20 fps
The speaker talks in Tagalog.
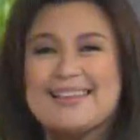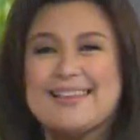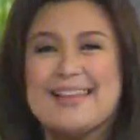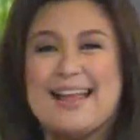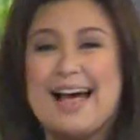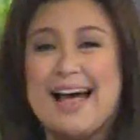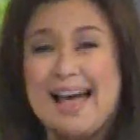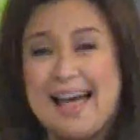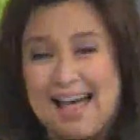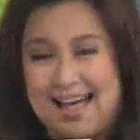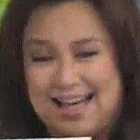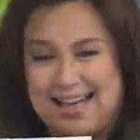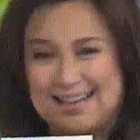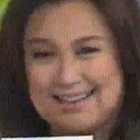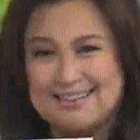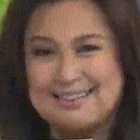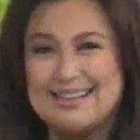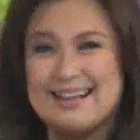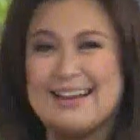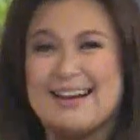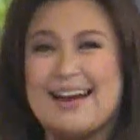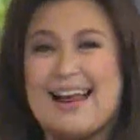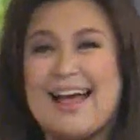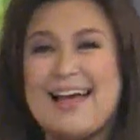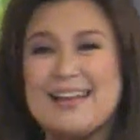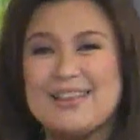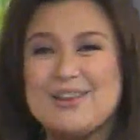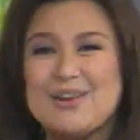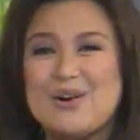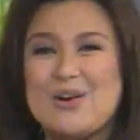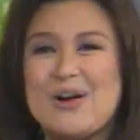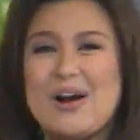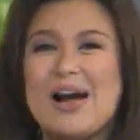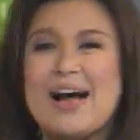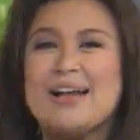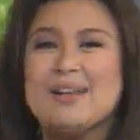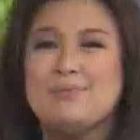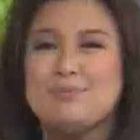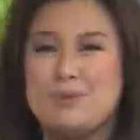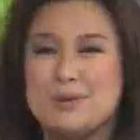na sa radio
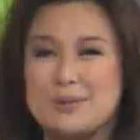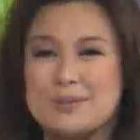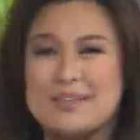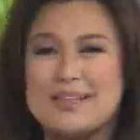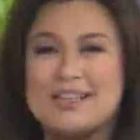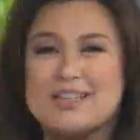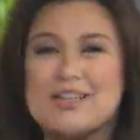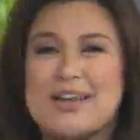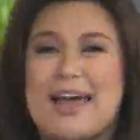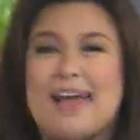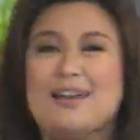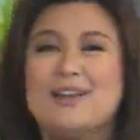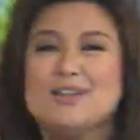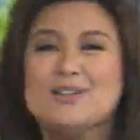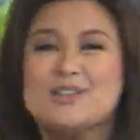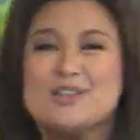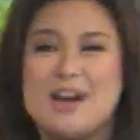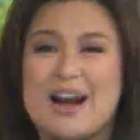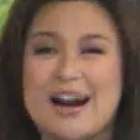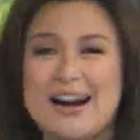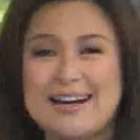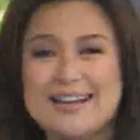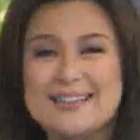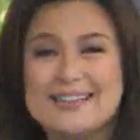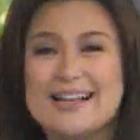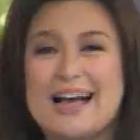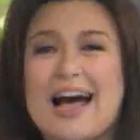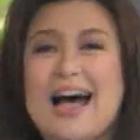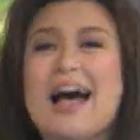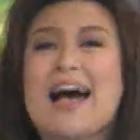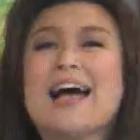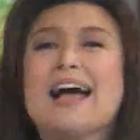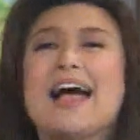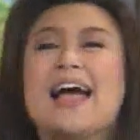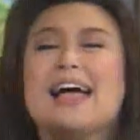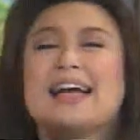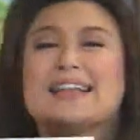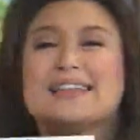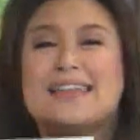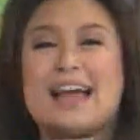at music channel charts ang
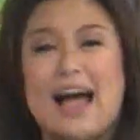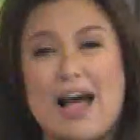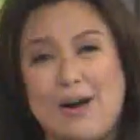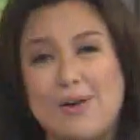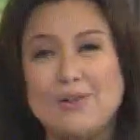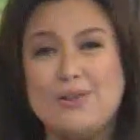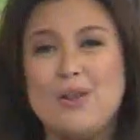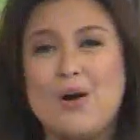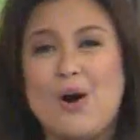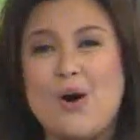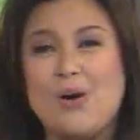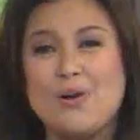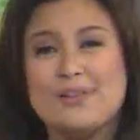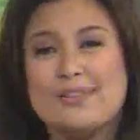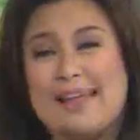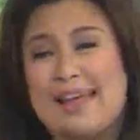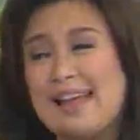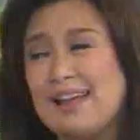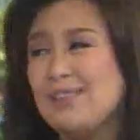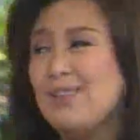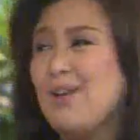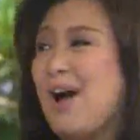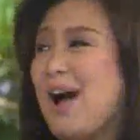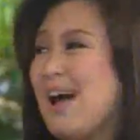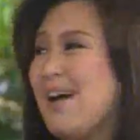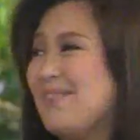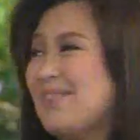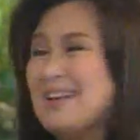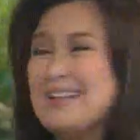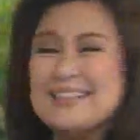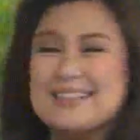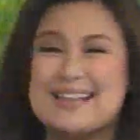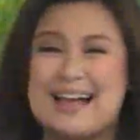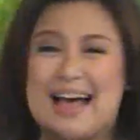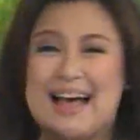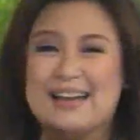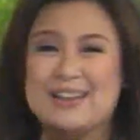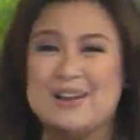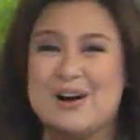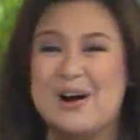Download Ding Dong
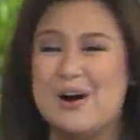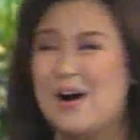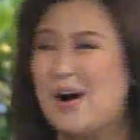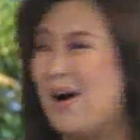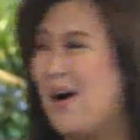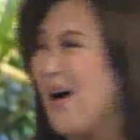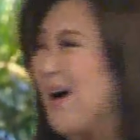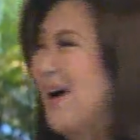Avansado!